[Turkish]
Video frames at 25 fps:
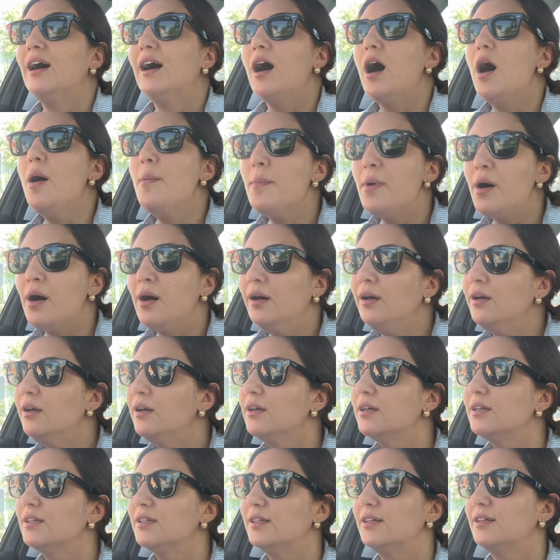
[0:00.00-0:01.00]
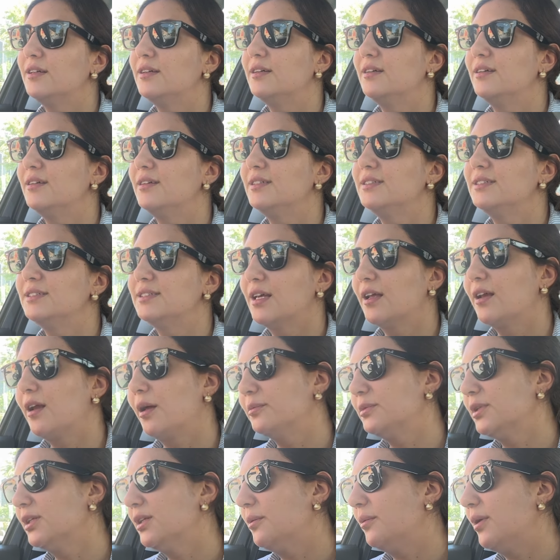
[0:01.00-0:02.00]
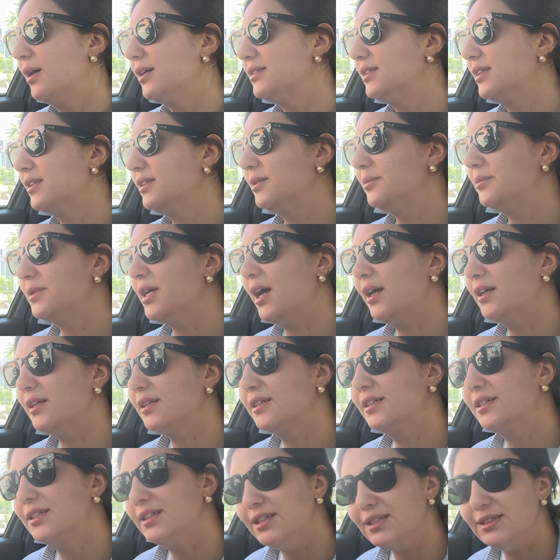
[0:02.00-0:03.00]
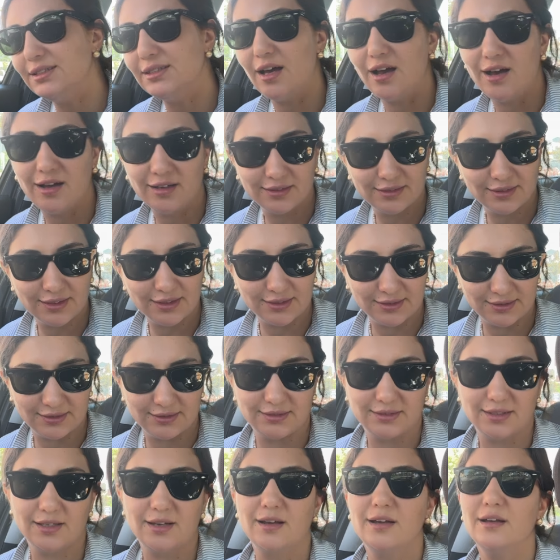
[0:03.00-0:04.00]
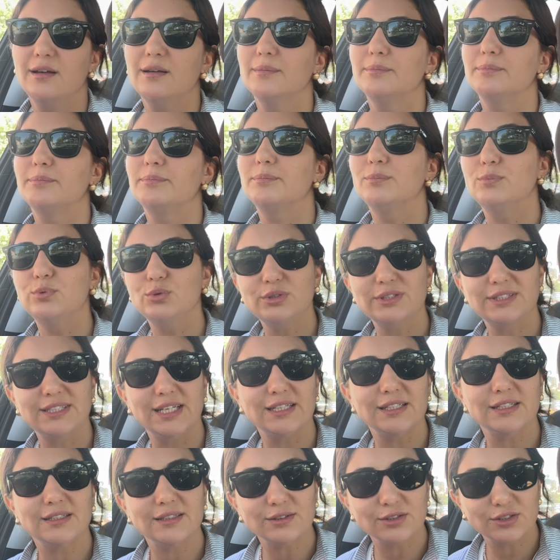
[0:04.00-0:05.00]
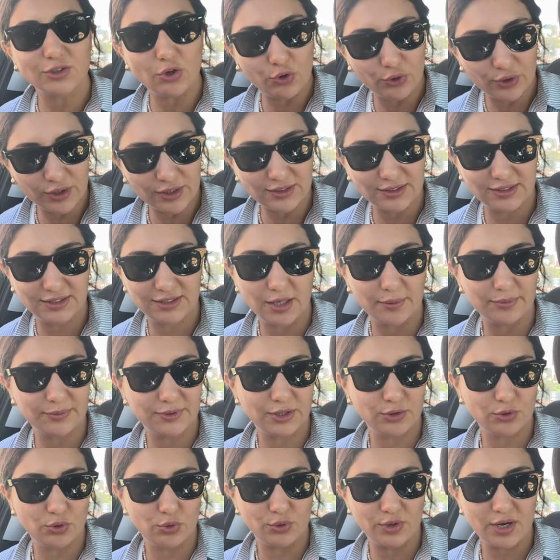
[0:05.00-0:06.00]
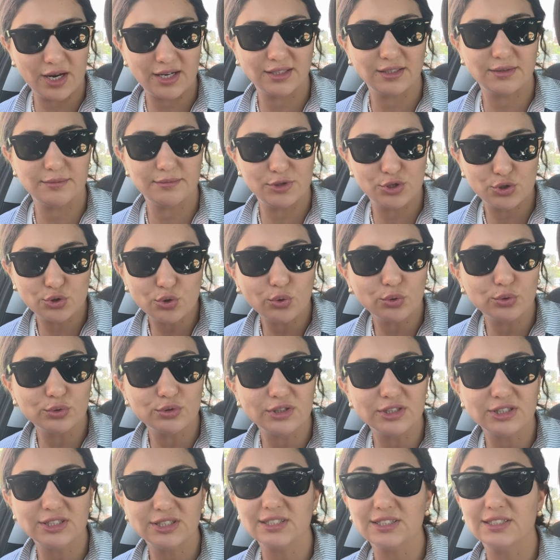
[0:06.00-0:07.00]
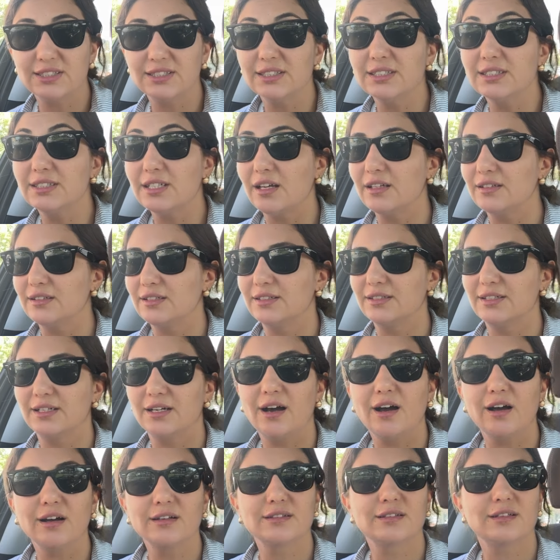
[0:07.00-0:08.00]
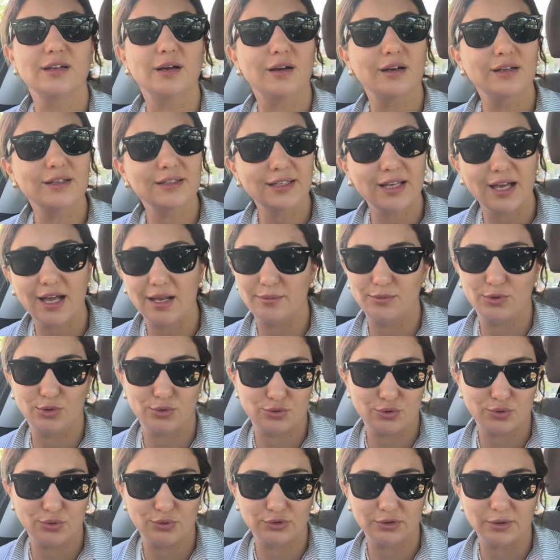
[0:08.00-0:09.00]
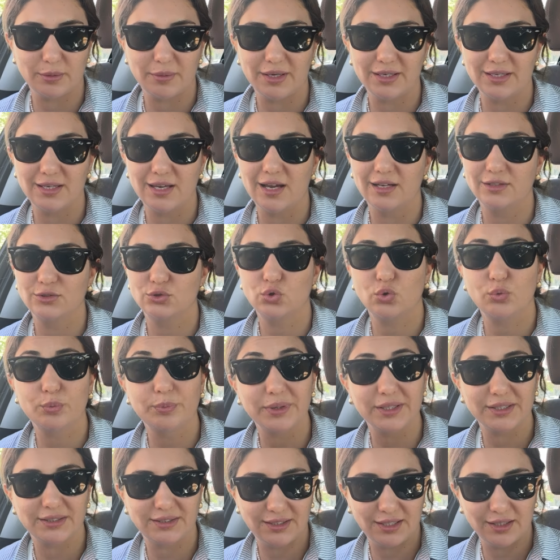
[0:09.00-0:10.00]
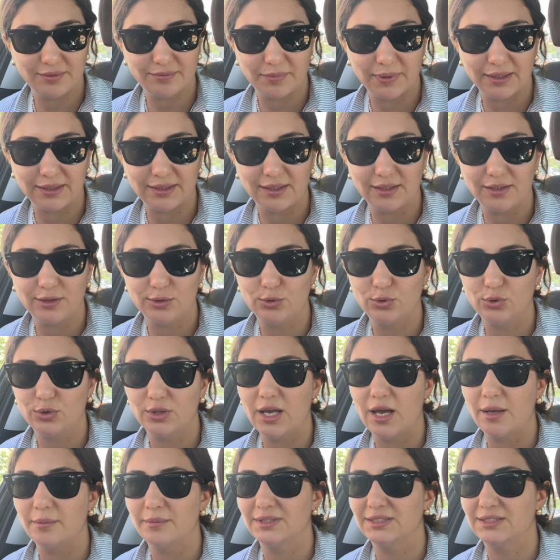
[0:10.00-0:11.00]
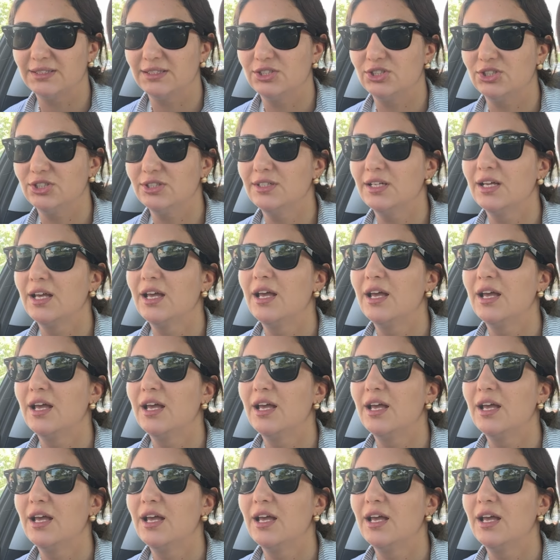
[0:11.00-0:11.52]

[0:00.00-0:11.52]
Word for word: Ama e, Instagram'da da bahsettim. Yani kriz anlarında bu senin ön, kitaptan öğrendiğin bir şey olduğu için kriz anlarında aklına gelmiyor çoğu zaman yani. Çok pratik etmen gerekiyor gelmesi için.